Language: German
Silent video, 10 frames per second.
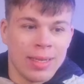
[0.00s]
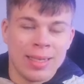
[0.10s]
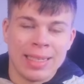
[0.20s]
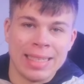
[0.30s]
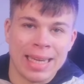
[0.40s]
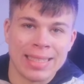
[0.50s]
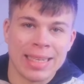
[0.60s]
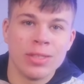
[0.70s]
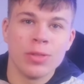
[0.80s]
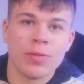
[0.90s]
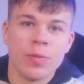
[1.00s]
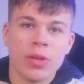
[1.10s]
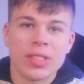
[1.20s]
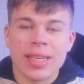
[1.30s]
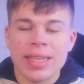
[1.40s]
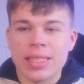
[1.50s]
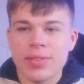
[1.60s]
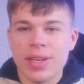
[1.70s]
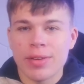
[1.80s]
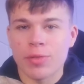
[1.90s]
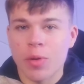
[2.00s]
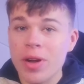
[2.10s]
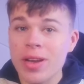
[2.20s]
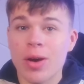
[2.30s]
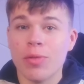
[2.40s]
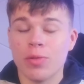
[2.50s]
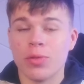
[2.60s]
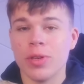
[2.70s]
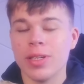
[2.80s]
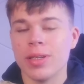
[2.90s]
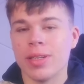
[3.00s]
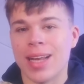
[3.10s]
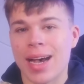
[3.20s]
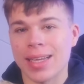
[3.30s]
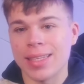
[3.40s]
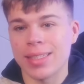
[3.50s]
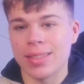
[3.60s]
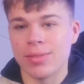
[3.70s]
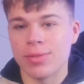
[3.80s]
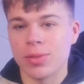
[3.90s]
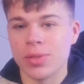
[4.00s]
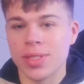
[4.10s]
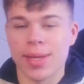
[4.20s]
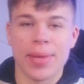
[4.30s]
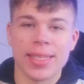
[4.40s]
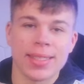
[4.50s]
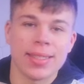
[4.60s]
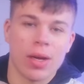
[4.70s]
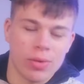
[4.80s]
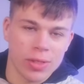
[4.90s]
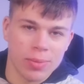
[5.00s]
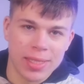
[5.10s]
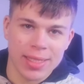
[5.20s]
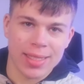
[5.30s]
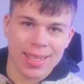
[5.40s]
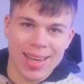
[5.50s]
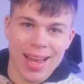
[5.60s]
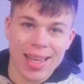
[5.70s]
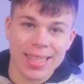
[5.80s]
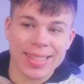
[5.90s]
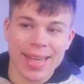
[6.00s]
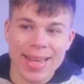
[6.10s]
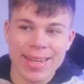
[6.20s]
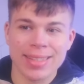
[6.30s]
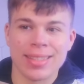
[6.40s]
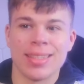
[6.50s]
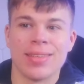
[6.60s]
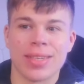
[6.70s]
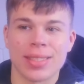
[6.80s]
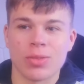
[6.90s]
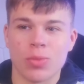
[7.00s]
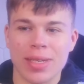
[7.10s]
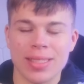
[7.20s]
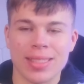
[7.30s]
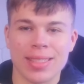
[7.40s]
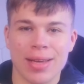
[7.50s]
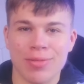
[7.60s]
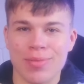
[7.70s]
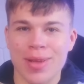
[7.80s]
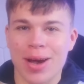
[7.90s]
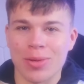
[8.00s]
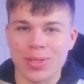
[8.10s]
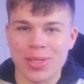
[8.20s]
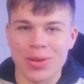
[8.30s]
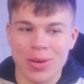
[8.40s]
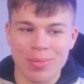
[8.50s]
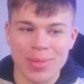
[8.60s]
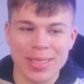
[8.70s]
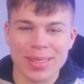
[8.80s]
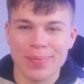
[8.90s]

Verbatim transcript: Na, dann dürfen wir uns ja jetzt wieder freuen auf neue Nachrichten von unserer besten Außenministerin aller Zeiten, was so bei diesen Treffen herausgekommen ist.